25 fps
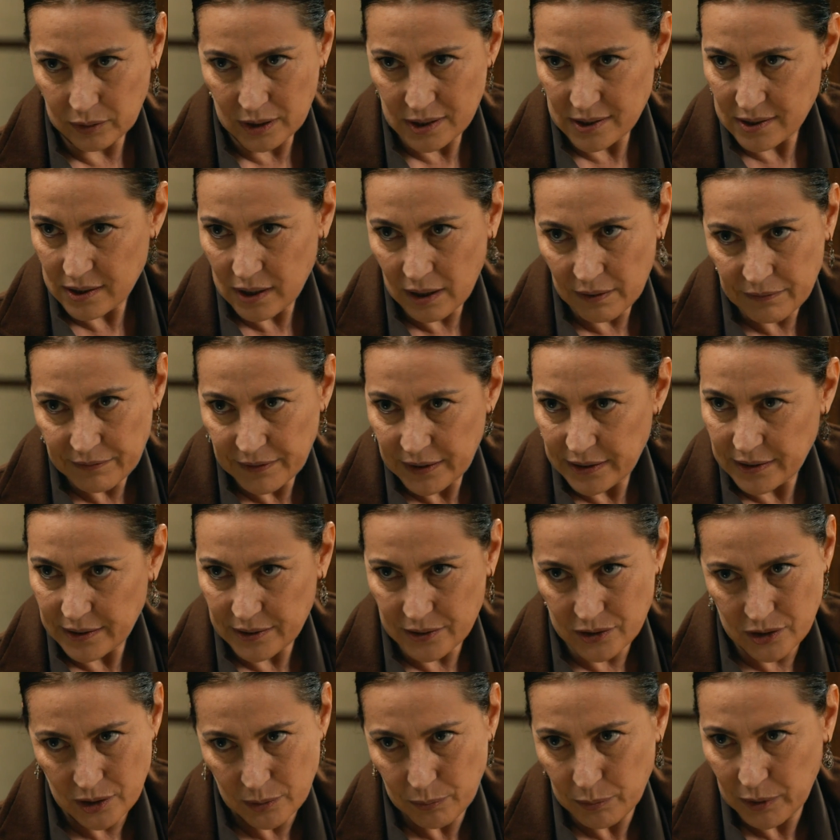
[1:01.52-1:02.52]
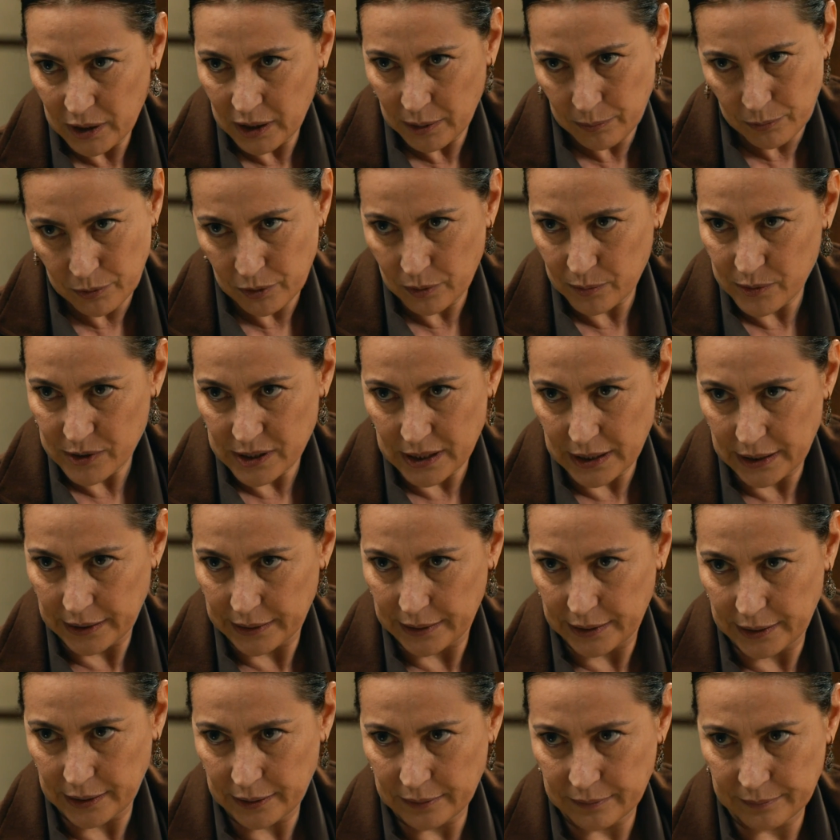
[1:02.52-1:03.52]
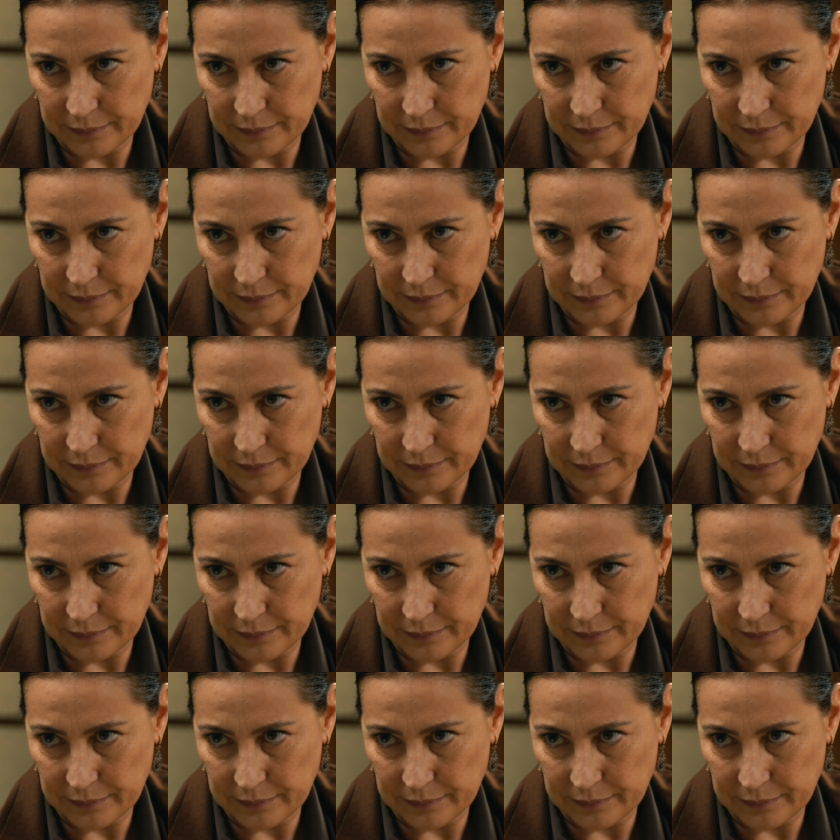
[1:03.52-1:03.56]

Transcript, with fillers: nasıl affettireceğim bilemiyorum saniye.